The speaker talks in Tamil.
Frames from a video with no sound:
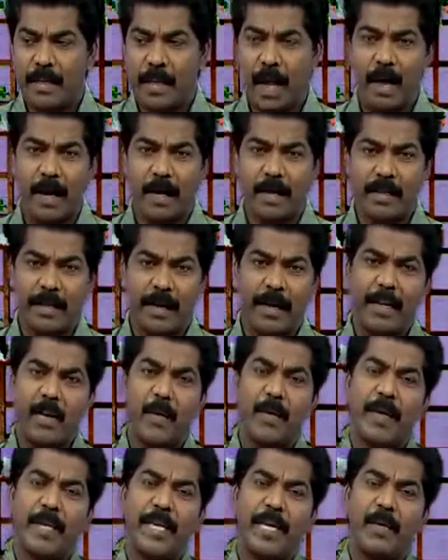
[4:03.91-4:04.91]
தாங்கள்
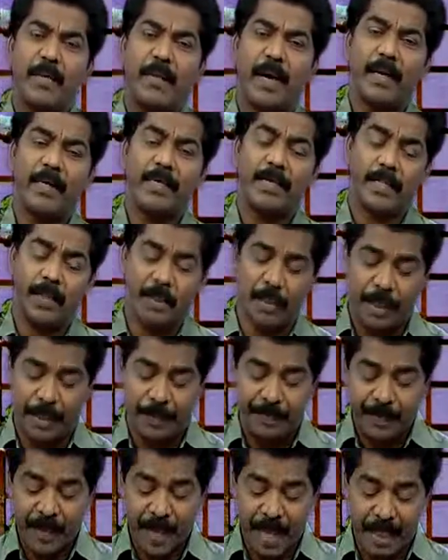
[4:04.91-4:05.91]
தேடினபடியே மகிழ்ச்சியோடு
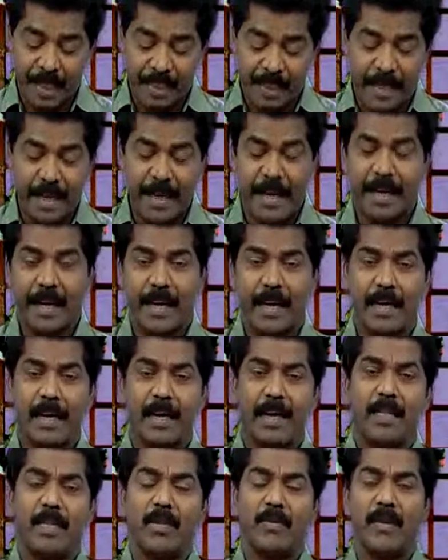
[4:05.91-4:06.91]
அந்த தண்ணீரை
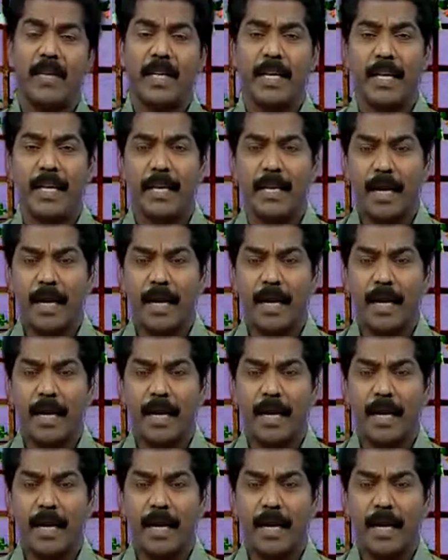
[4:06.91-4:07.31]
கண்டடைத்து விட்ட